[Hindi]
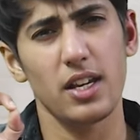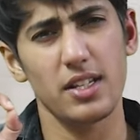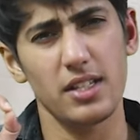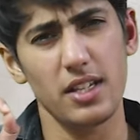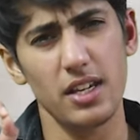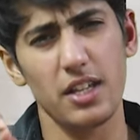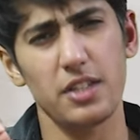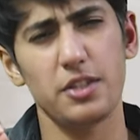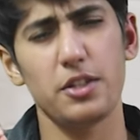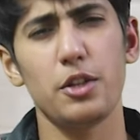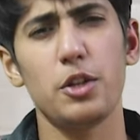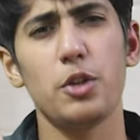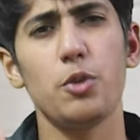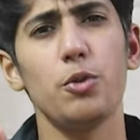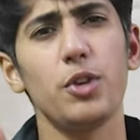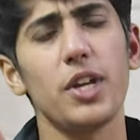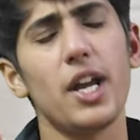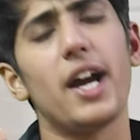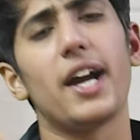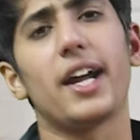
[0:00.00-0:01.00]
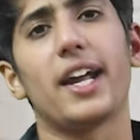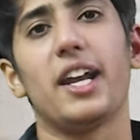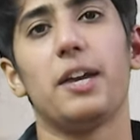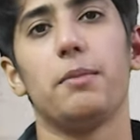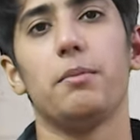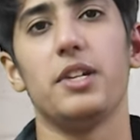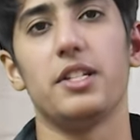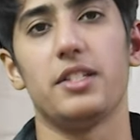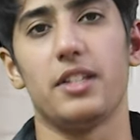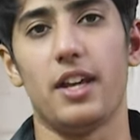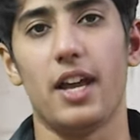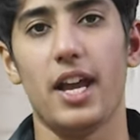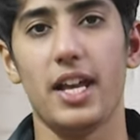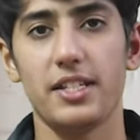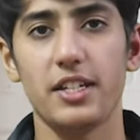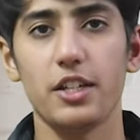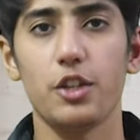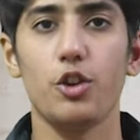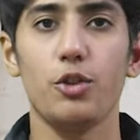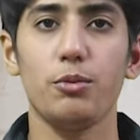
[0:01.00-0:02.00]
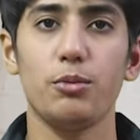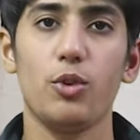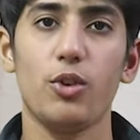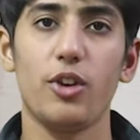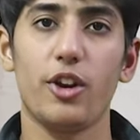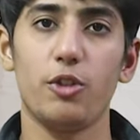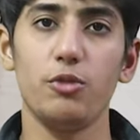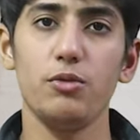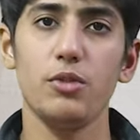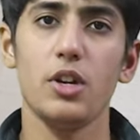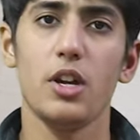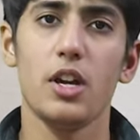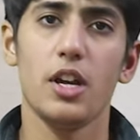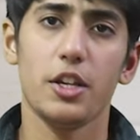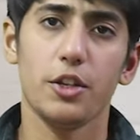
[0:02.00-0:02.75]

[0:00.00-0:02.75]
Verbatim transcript: किसी इंस्टीट्यूट या अकेडमी से ऐसा क्यों बोल रहा हूँ